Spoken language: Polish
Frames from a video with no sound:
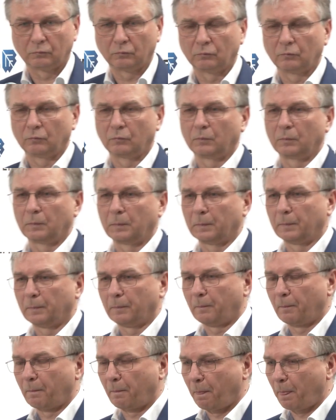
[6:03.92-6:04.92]
pana Piotra
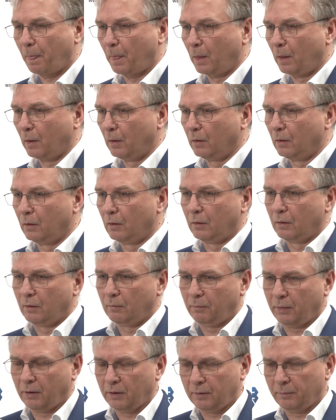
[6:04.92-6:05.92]
Wojciechowskiego.
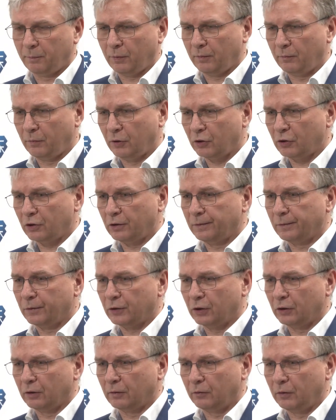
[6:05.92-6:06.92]
Panie premierze,
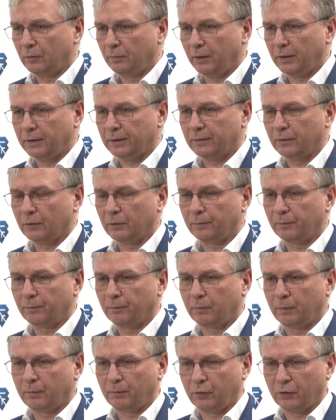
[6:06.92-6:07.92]
szanowni państwo,
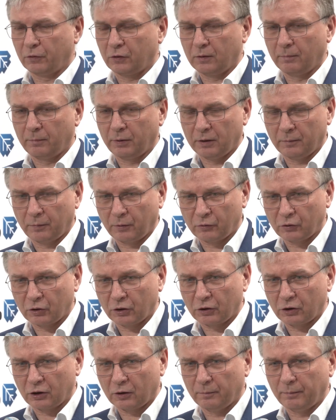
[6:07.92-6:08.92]
wszystkim panie premierze,
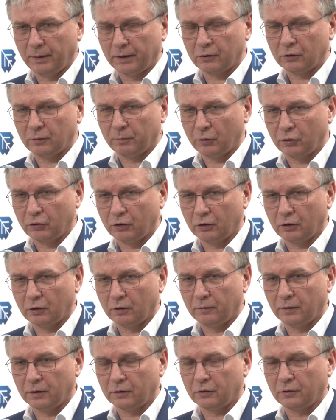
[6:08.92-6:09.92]
chciałem bardzo
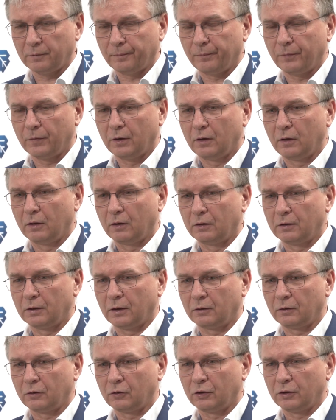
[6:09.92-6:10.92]
podziękować
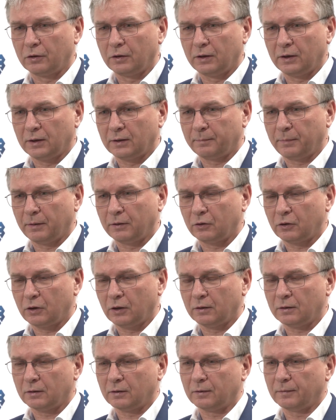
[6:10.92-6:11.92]
za to, że znalazł pan
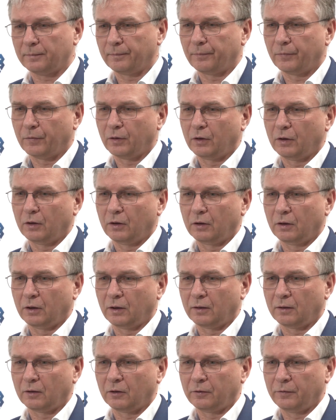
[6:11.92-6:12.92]
czas
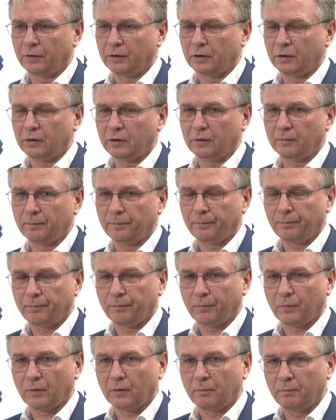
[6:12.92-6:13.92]
na odwiedzenie
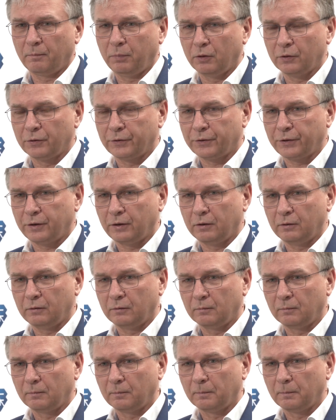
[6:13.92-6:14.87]
polskiej,